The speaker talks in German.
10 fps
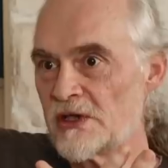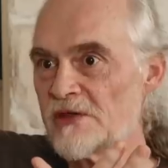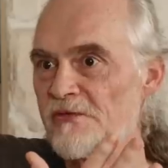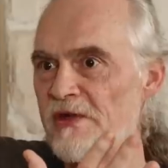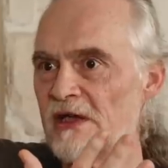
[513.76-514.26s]

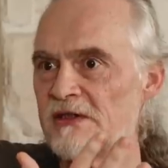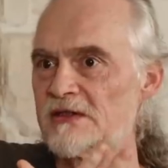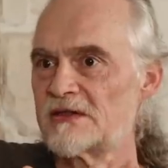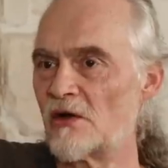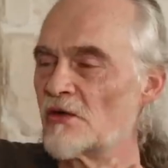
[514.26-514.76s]

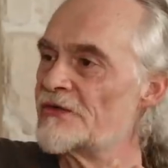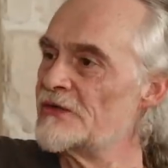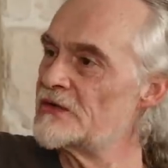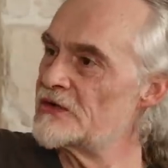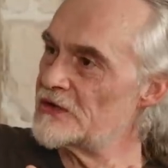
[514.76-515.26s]
ungefähr
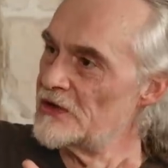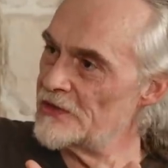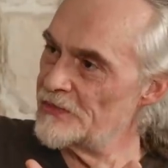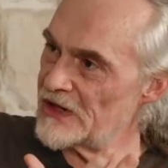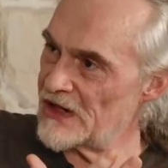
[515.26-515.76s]
1000
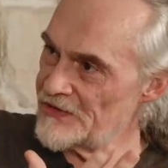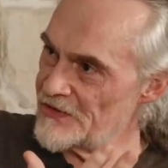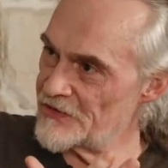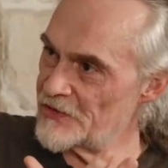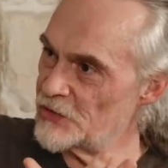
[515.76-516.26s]
äh,
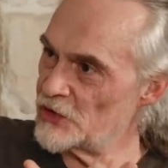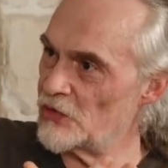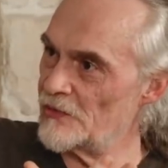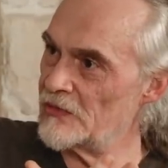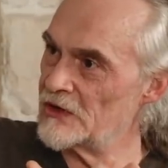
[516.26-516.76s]
bekannten
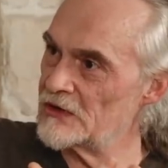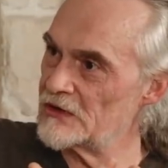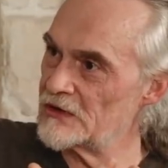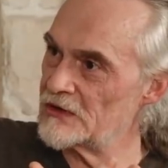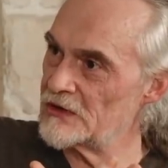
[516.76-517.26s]
Symptomen.
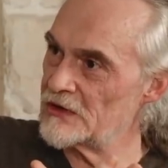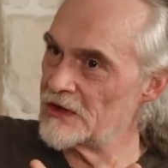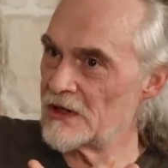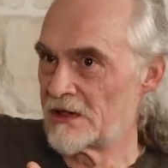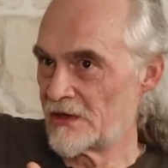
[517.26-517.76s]
Mhm.
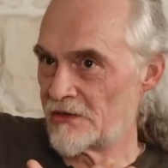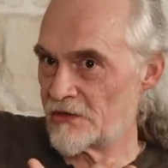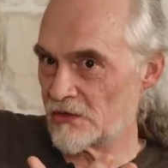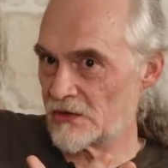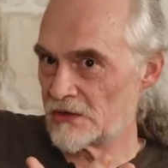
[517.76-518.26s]

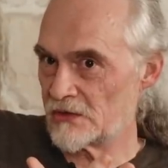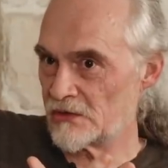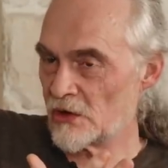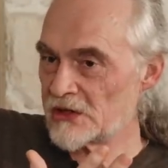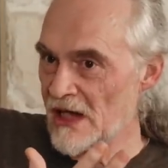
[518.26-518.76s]
So.
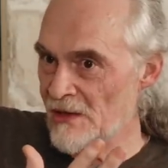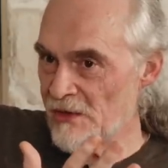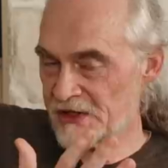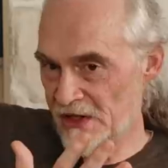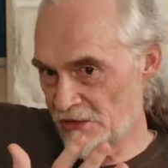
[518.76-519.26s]
Und Dr.
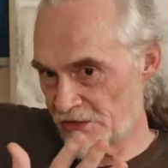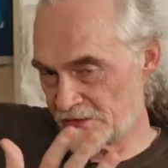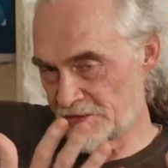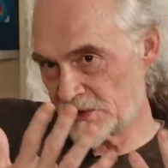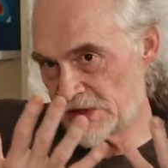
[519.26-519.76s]
Hammer hat
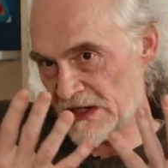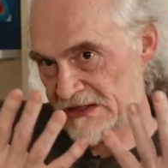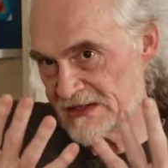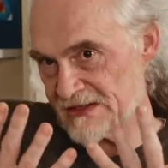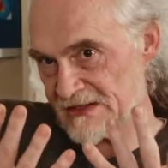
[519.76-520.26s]
herausgefunden,
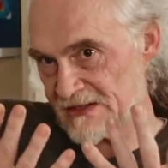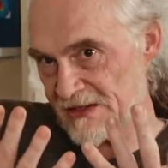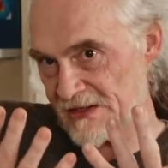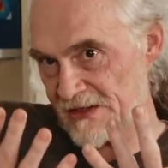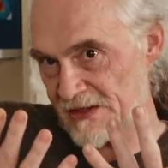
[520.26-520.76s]
dass es
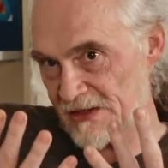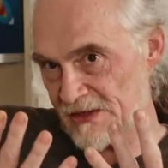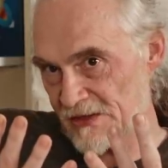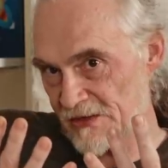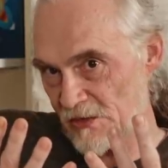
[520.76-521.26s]
äh,
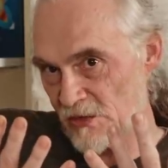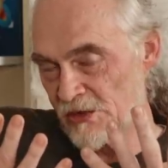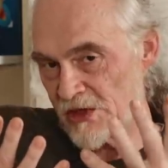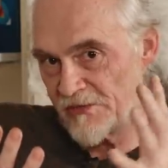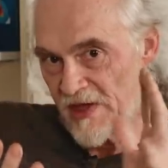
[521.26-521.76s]

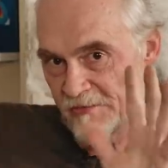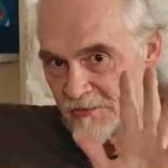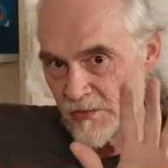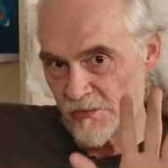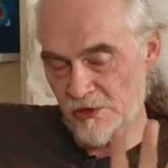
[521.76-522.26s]
ungefähr
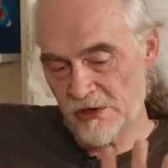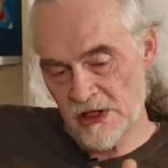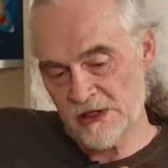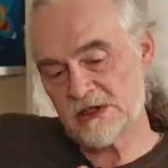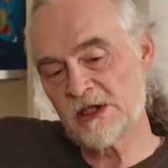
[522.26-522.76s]

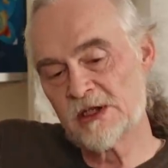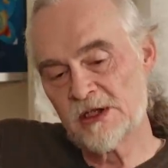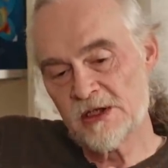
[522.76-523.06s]
500